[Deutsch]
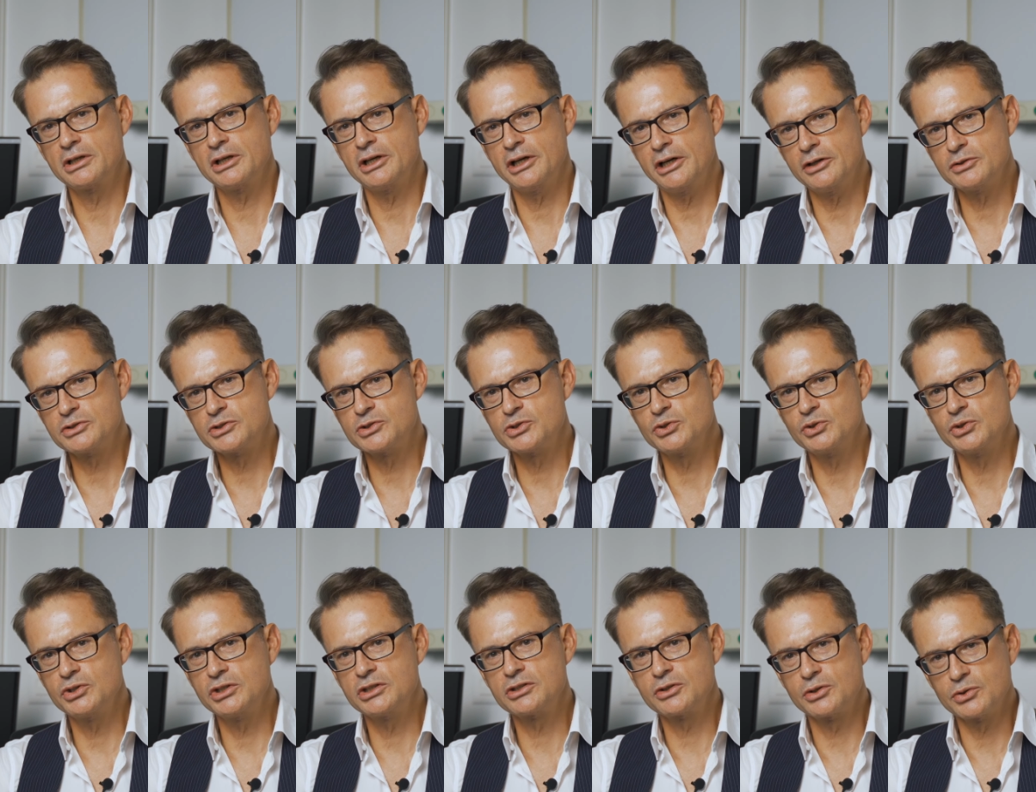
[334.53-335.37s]
Aus
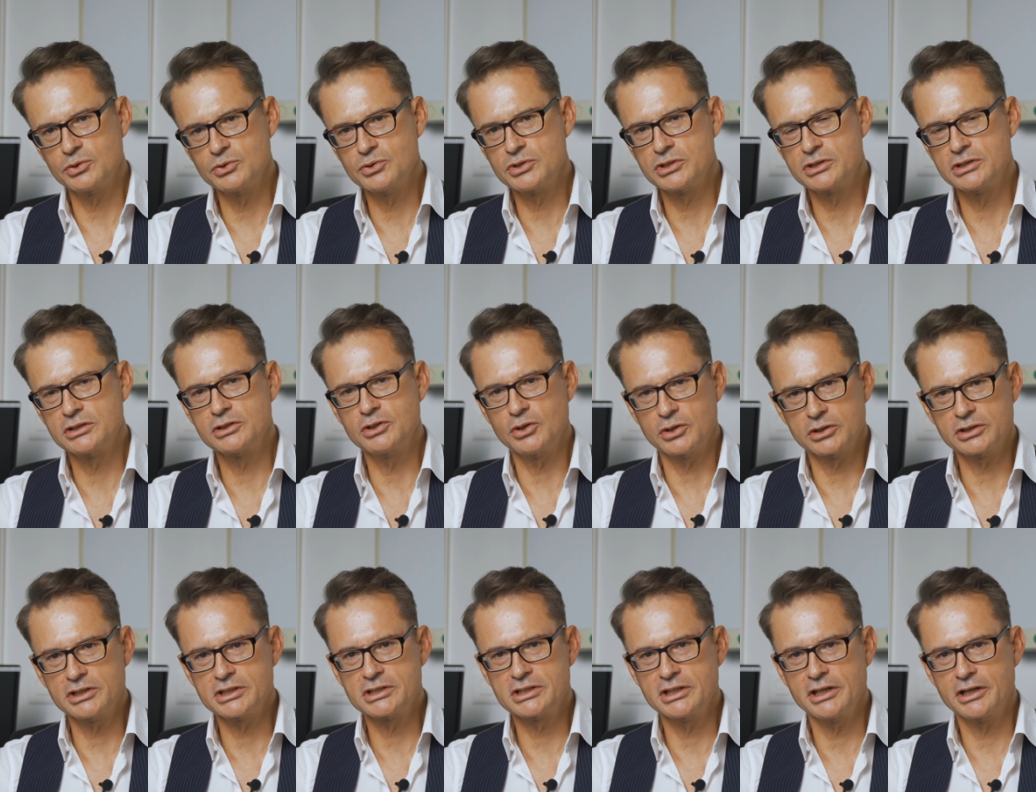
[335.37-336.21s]
Zürich grüßt
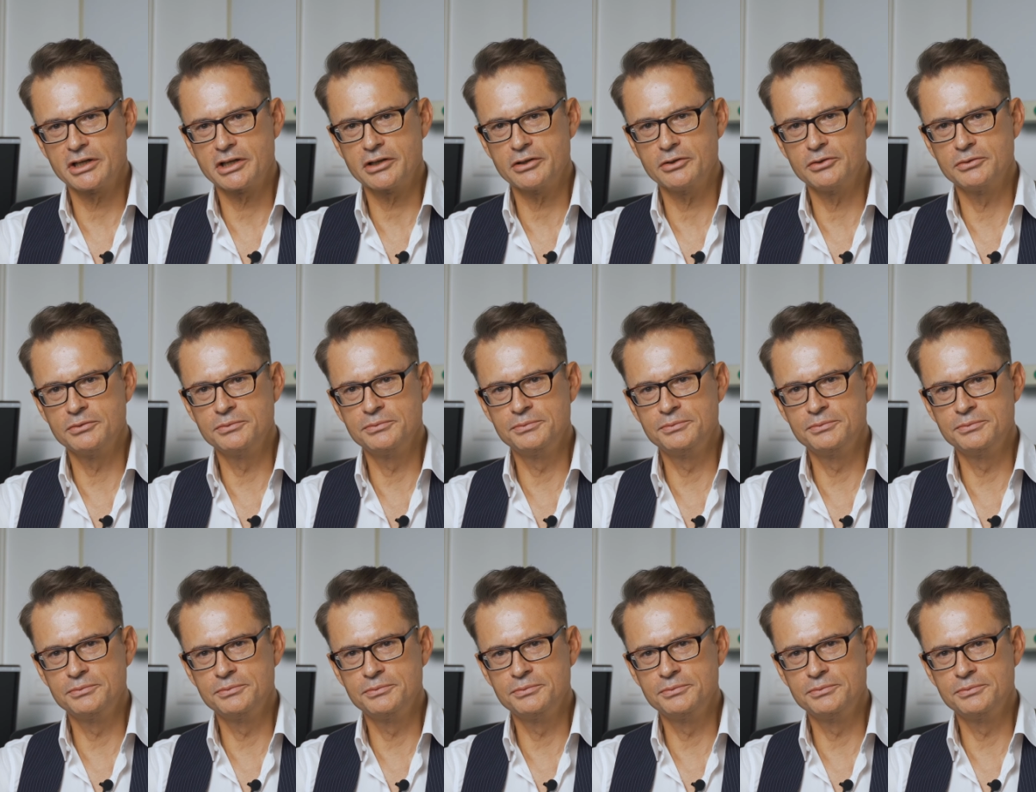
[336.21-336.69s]
Dr. Sterbi.